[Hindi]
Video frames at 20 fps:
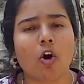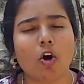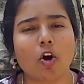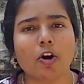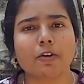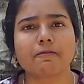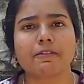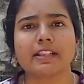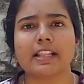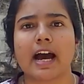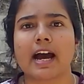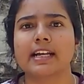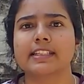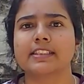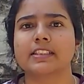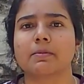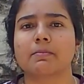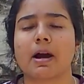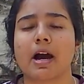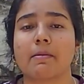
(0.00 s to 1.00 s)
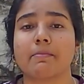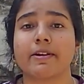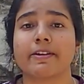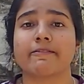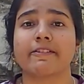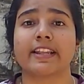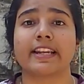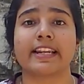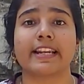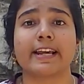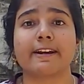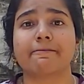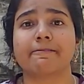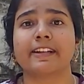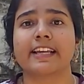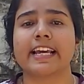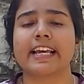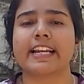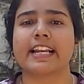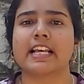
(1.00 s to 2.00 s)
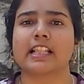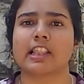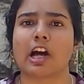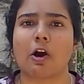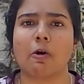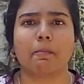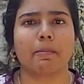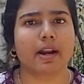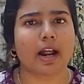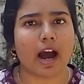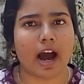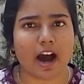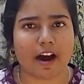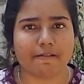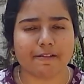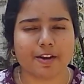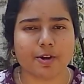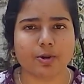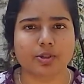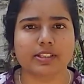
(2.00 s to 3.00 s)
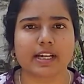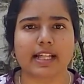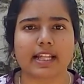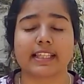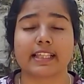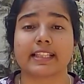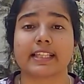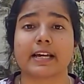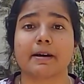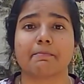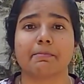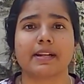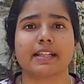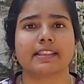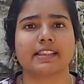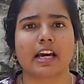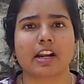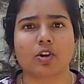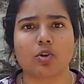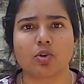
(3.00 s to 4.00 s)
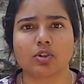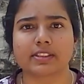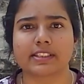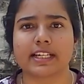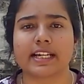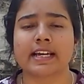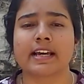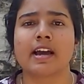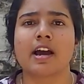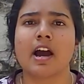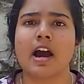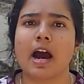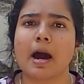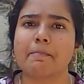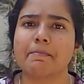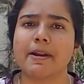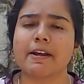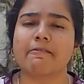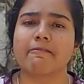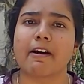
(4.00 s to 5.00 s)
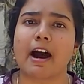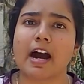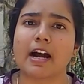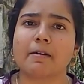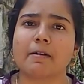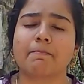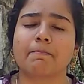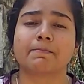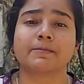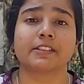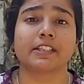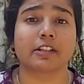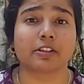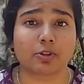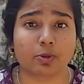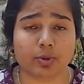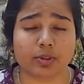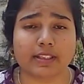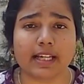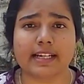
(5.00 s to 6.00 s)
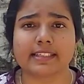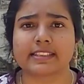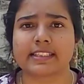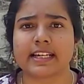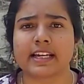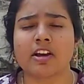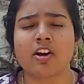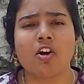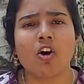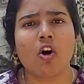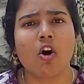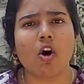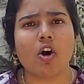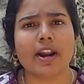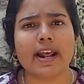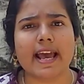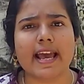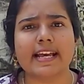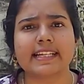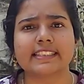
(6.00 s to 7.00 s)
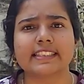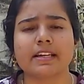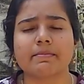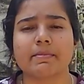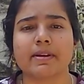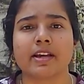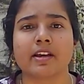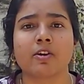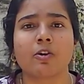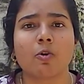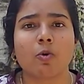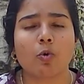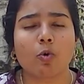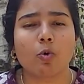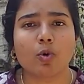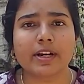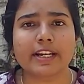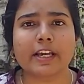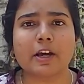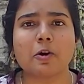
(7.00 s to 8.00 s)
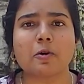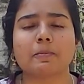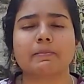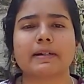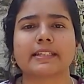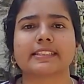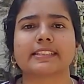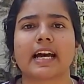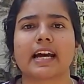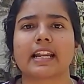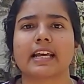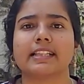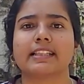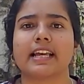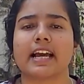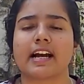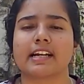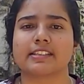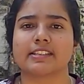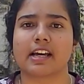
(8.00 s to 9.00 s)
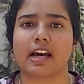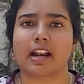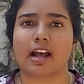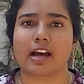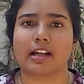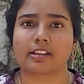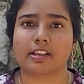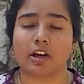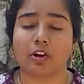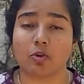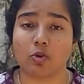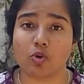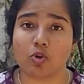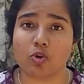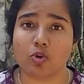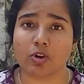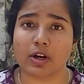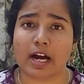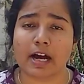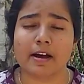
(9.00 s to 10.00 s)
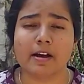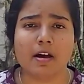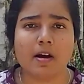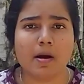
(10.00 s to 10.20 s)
और विधानसभा में वे लेफ्ट के नेताओं पर हावी हो जाते थे अपने तर्कों से अपने वाक चतुरता से और ऐसे में उनके ऊपर सारा ध्यान जा रहा था लोगों का